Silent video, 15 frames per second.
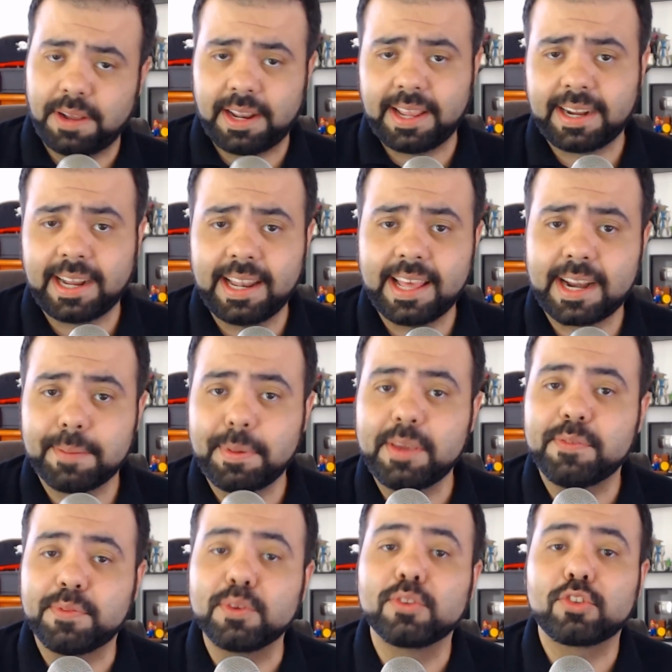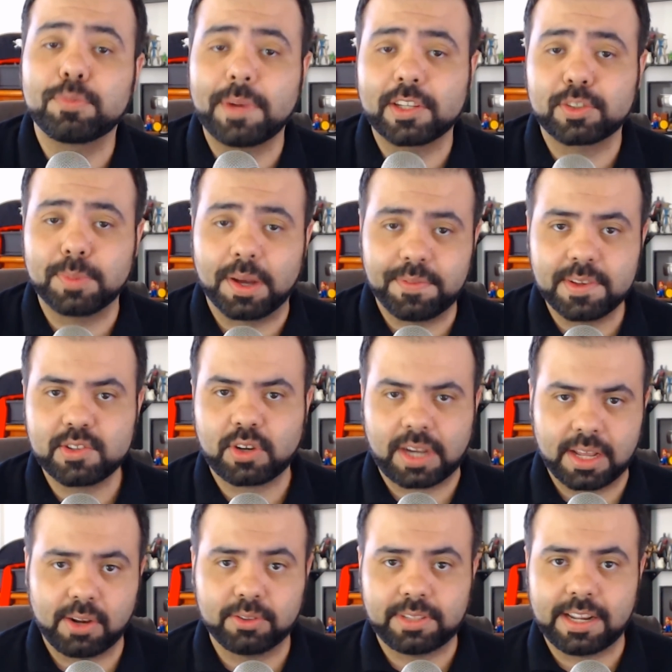Fala aí galera, bem-vindos mais uma vez ao
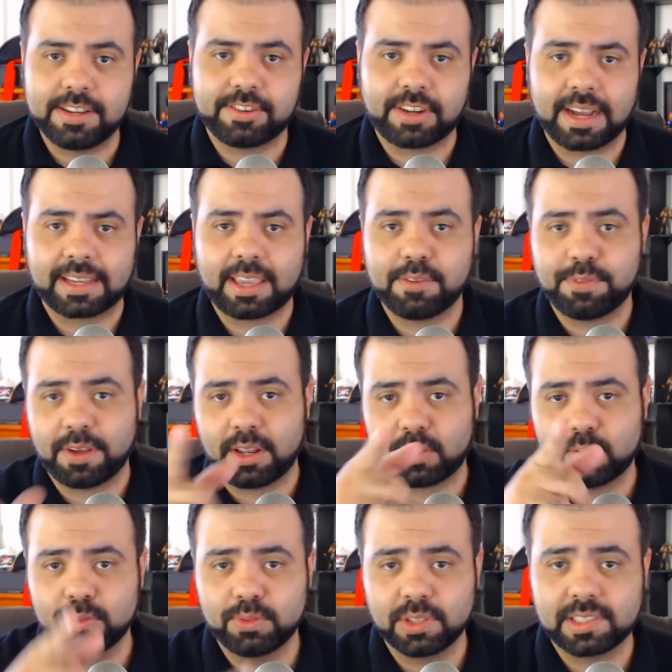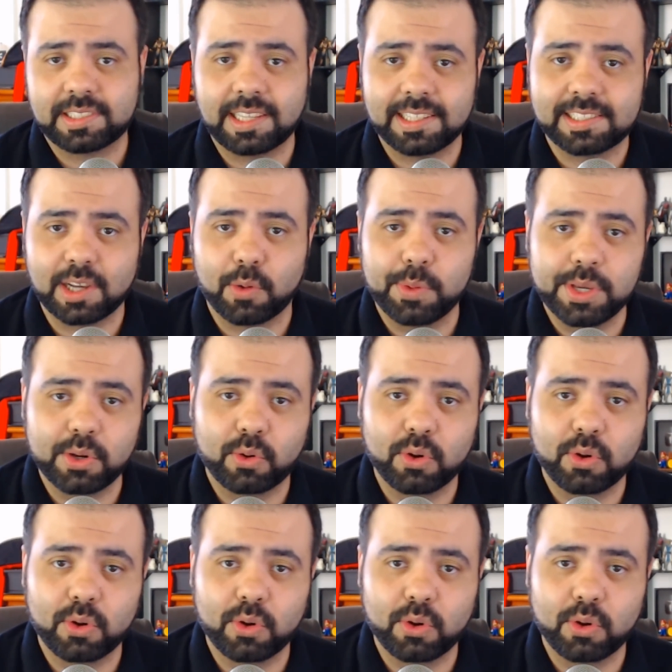canal 3K. Quem fala com vocês é o